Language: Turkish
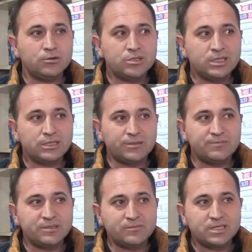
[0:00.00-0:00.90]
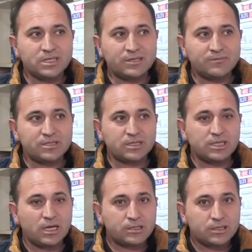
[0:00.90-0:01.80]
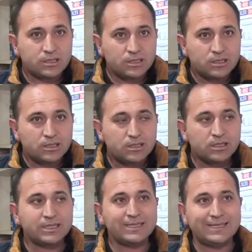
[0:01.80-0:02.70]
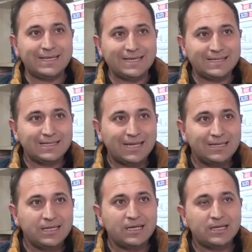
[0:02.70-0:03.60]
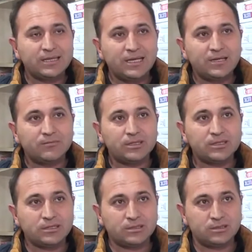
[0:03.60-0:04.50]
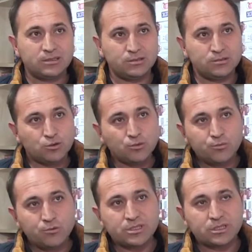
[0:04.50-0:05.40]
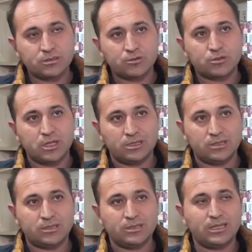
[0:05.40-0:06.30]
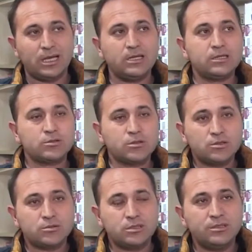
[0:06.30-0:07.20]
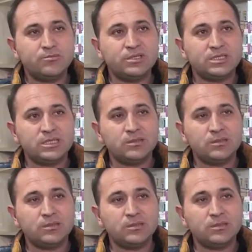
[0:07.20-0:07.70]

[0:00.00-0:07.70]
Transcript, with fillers: öncelikle bizim işlerimizde yani e, geriden gelen eleman çok büyük sıkıntı şu an. Hı hı. Yani şöyle söyleyeyim biz